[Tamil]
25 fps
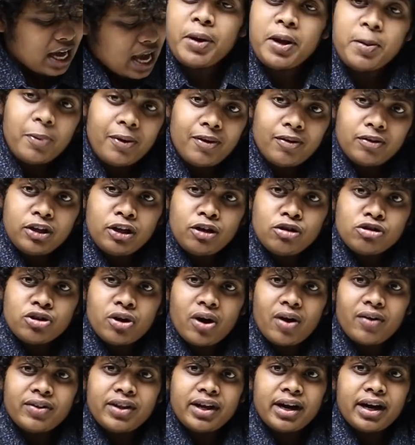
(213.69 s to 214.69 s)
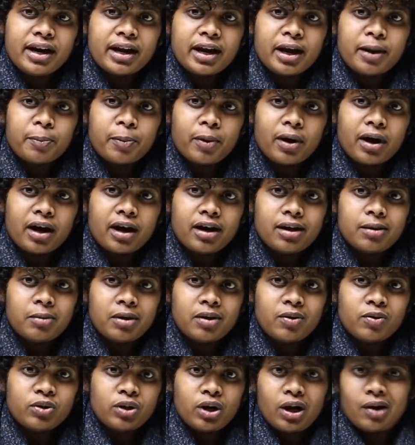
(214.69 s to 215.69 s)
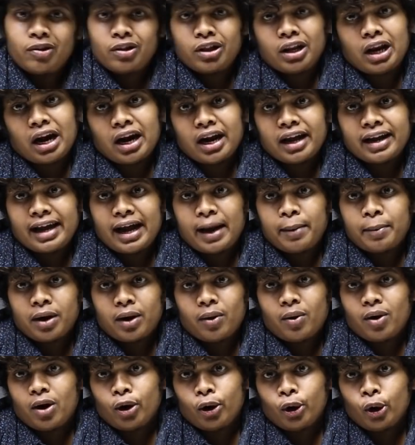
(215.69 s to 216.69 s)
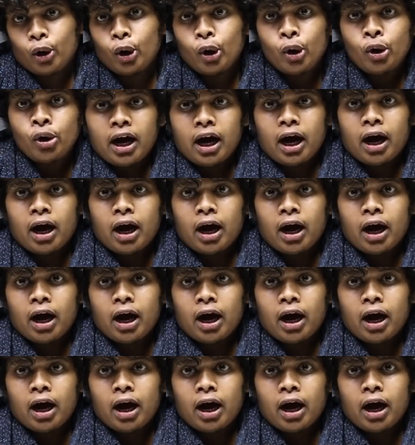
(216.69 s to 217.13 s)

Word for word: பீப்புள் வந்து யூஸ்வலாக வந்து என்கிட்ட கேட்பாங்க இது மாதிரி வந்து நான் வந்து நல்ல கேமரா வாங்கணும்